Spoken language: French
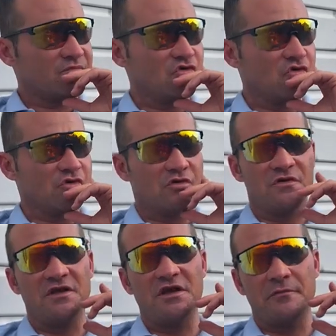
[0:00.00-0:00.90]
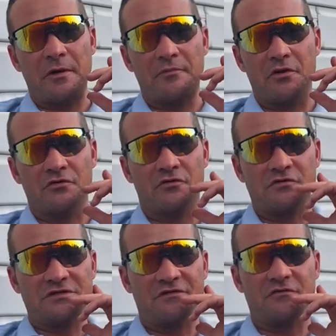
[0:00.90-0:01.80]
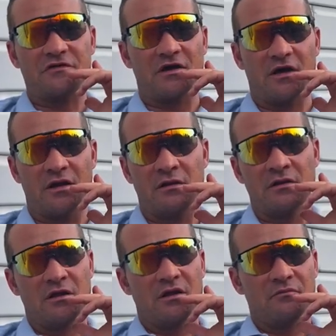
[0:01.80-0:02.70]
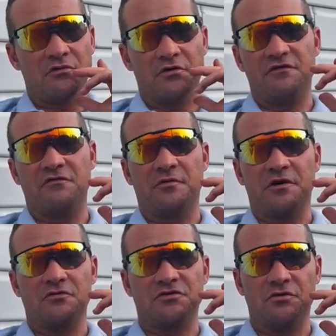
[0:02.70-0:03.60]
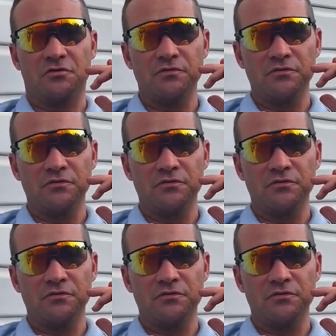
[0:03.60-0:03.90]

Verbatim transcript: Donc n'ayez pas peur de vous affronter à elle, prenez vos précautions.